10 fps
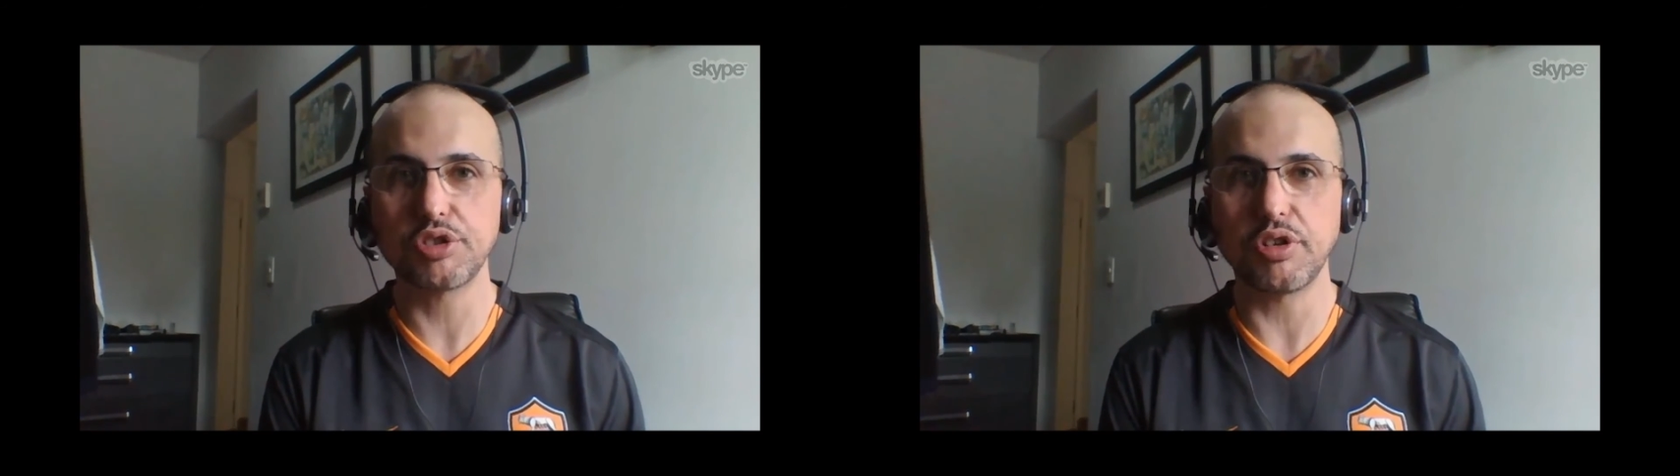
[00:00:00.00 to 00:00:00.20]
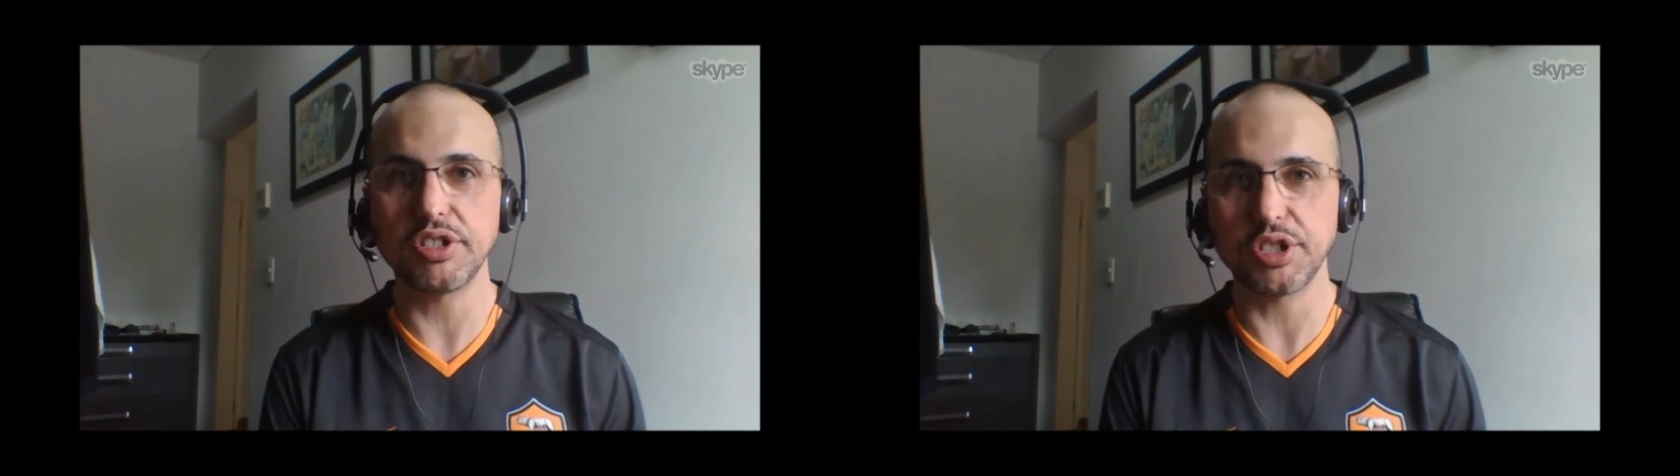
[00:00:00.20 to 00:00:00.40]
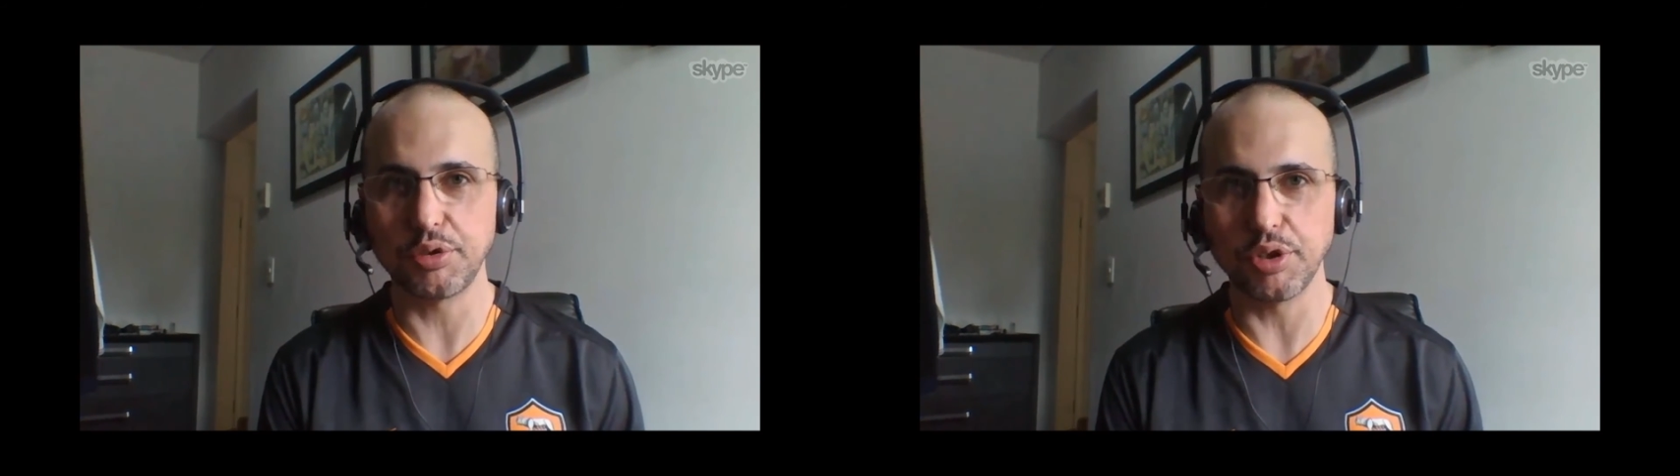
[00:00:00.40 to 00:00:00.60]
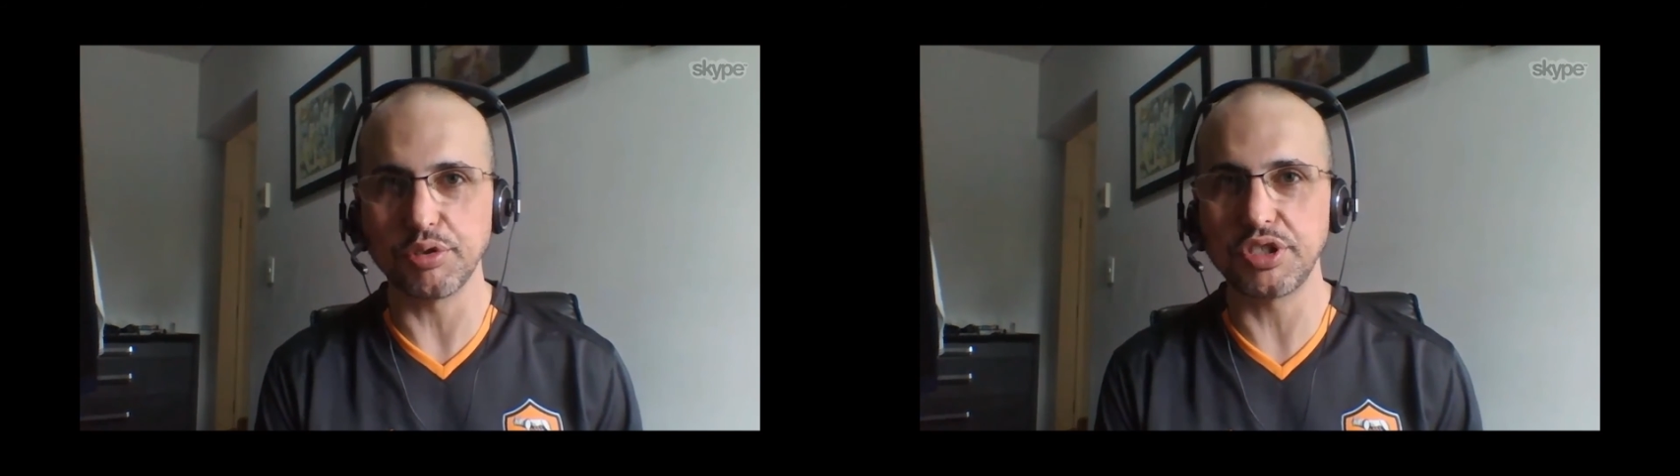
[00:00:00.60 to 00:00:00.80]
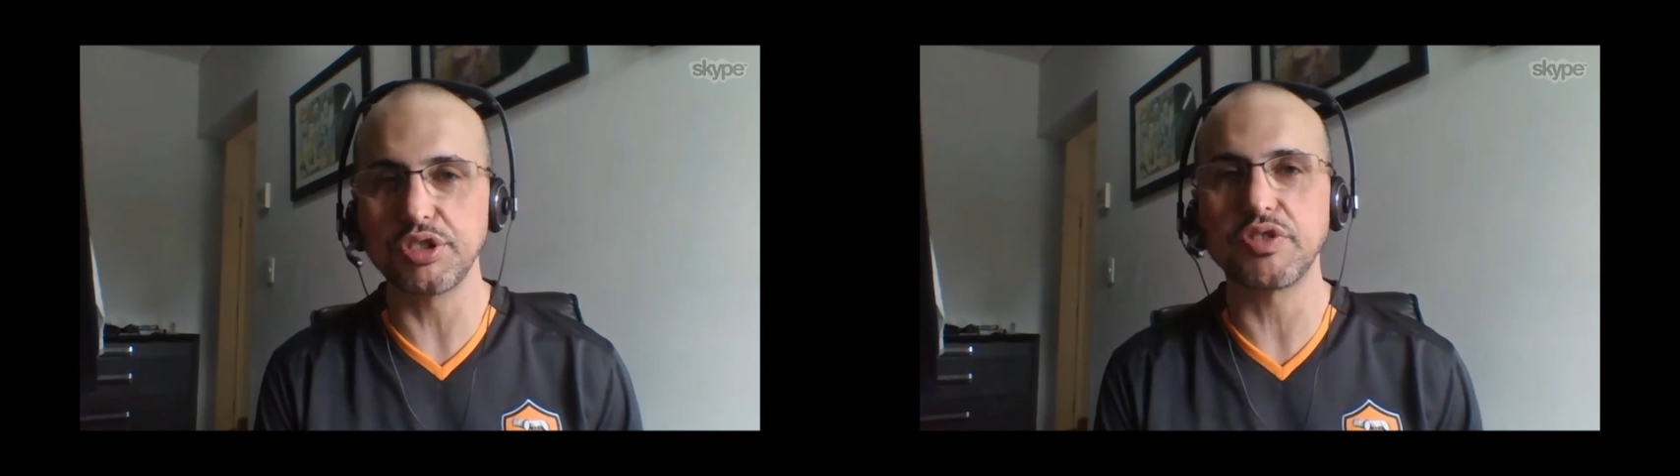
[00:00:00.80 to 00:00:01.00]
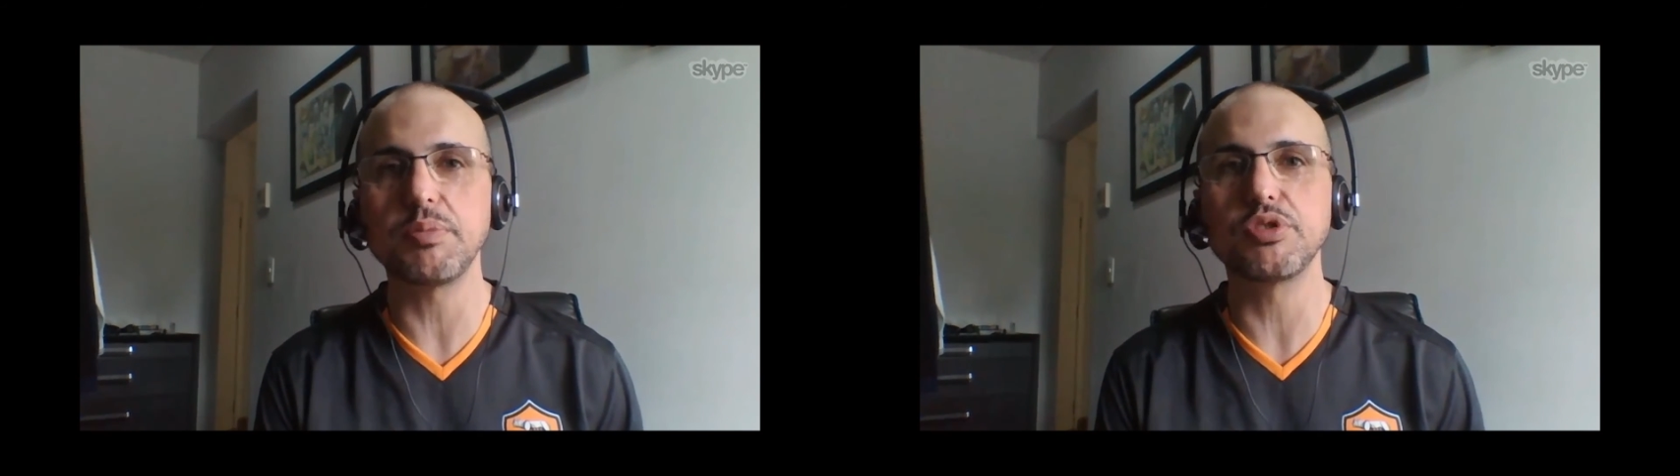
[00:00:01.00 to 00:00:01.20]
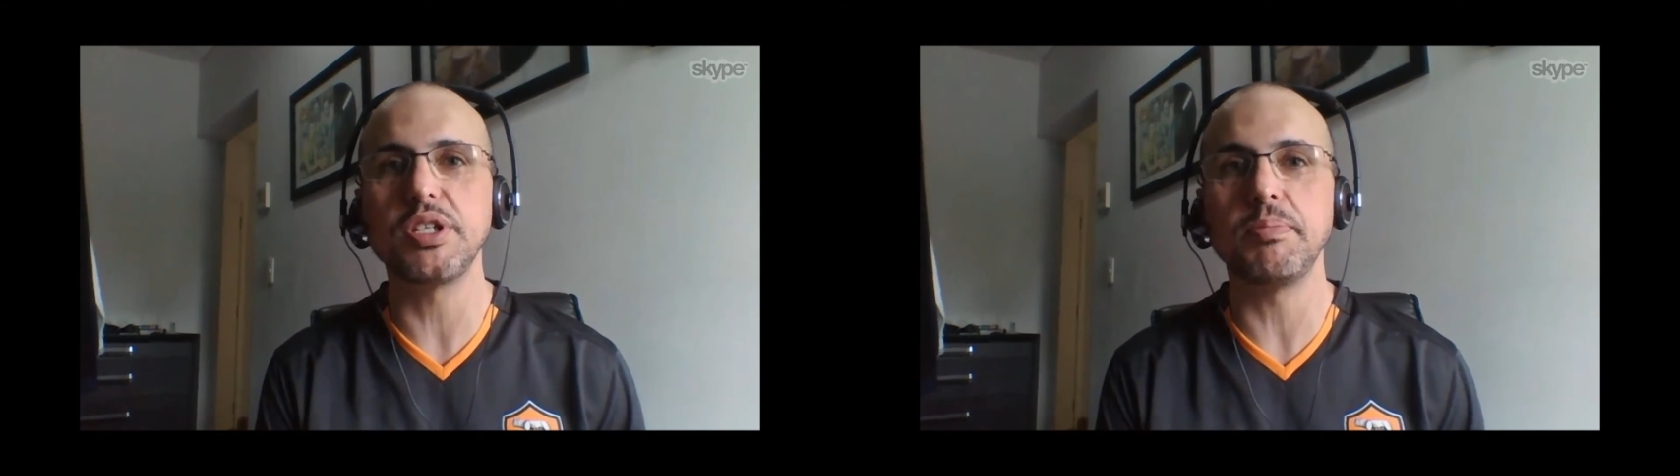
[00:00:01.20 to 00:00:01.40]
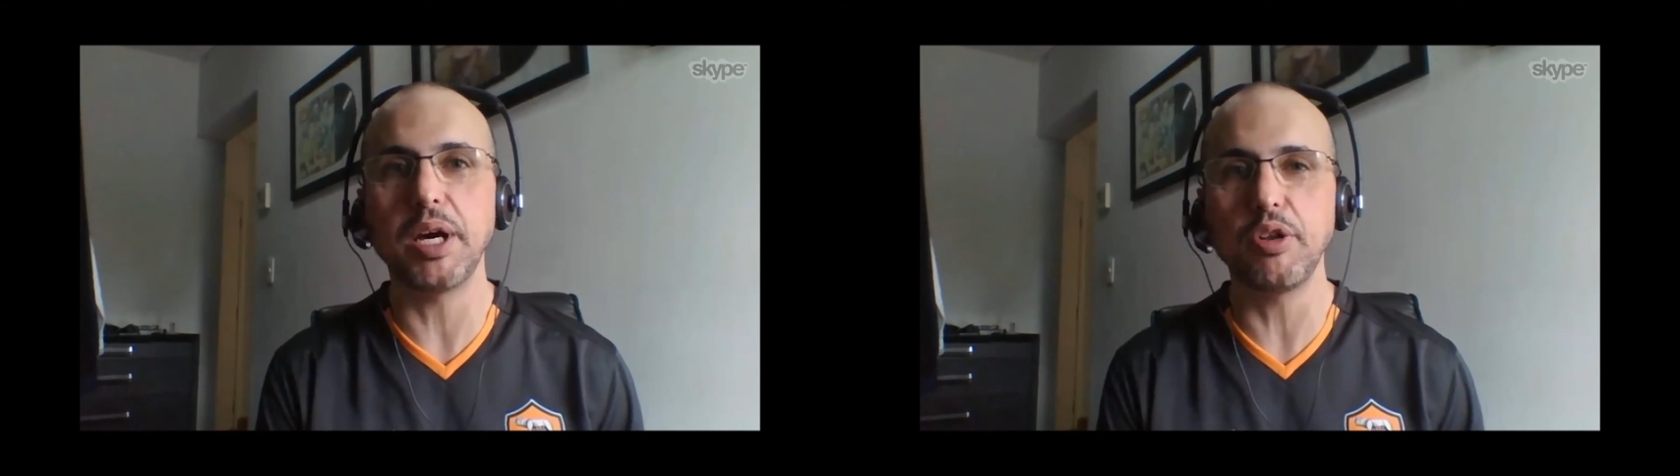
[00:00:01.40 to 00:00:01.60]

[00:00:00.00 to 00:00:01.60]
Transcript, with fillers: Boa sorte a todos e nos vemos em